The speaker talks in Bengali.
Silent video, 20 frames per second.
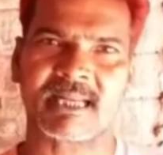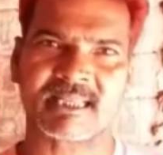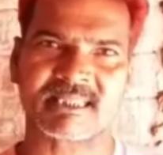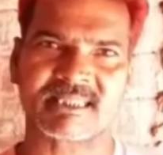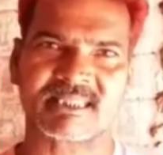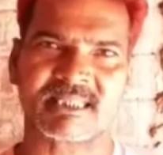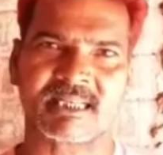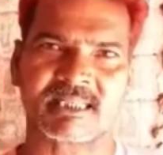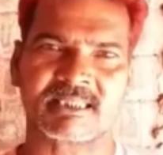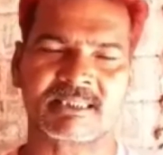
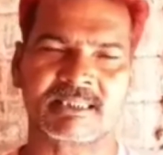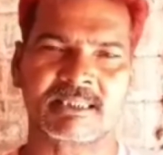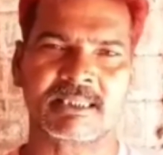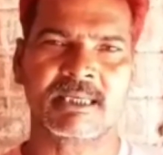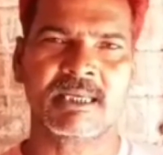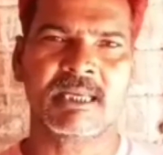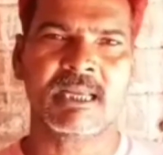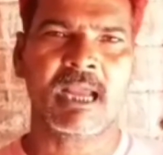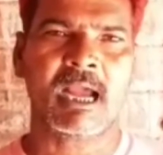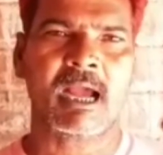সম্পাদকের
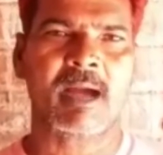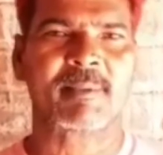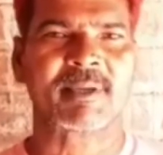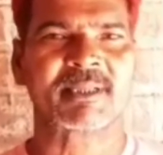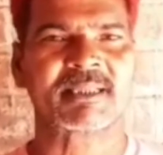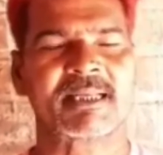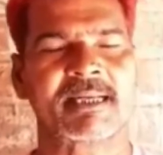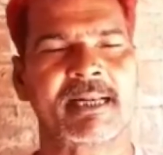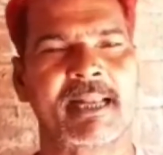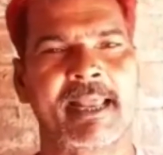দাবি
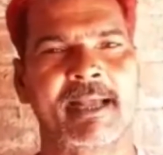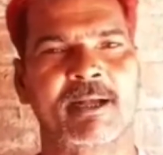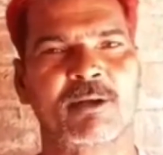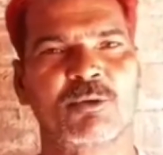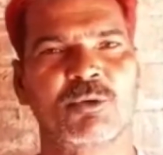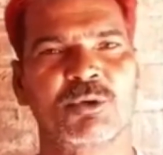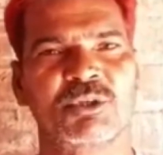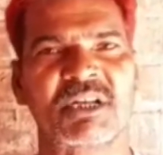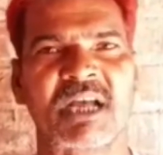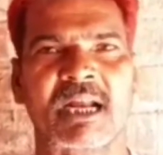
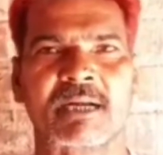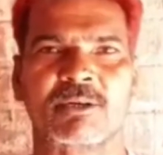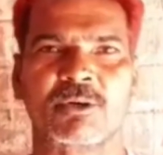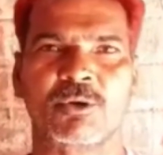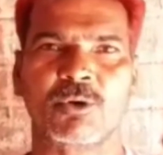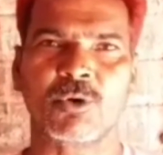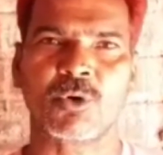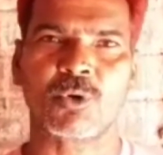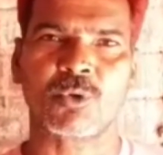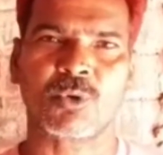ম্যানেজারের জমির
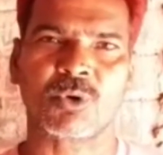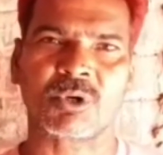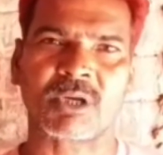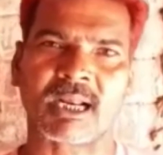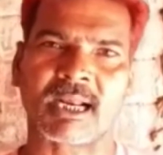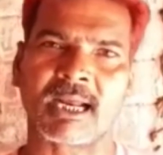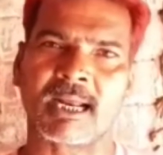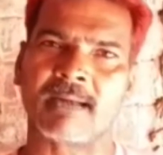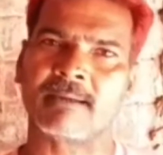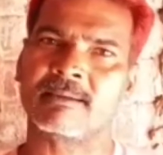চাষ
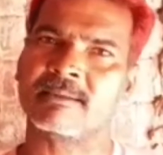তারা বন্ধ